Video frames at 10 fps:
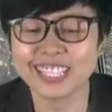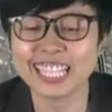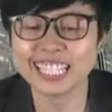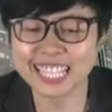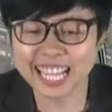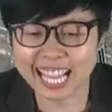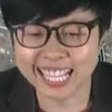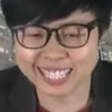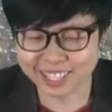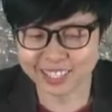พูดเล่นนะ
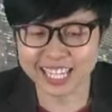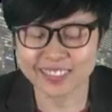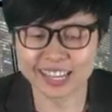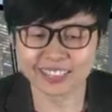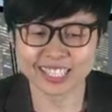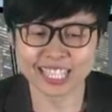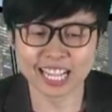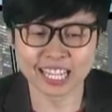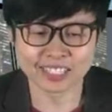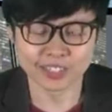คะ เราก็ทำอะไรไม่
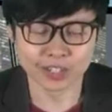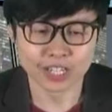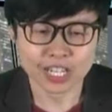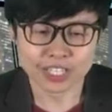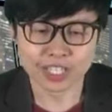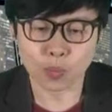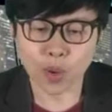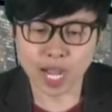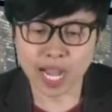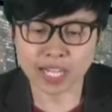ได้เนาะแต่
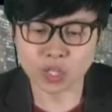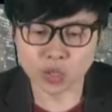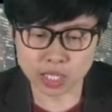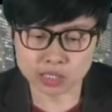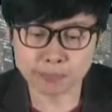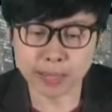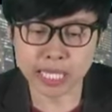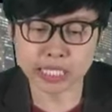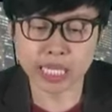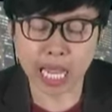ว่าเดี๋ยวเราจะไป
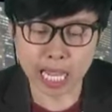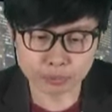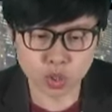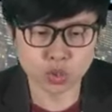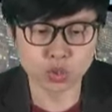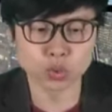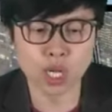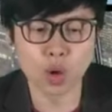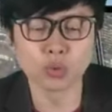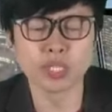ถามกลยุท
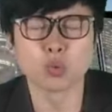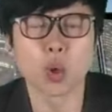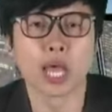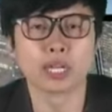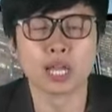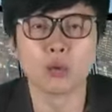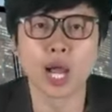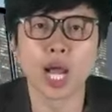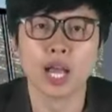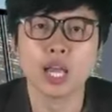ธ์เขาดีกว่านะคะ
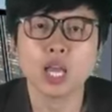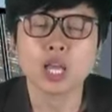ว่า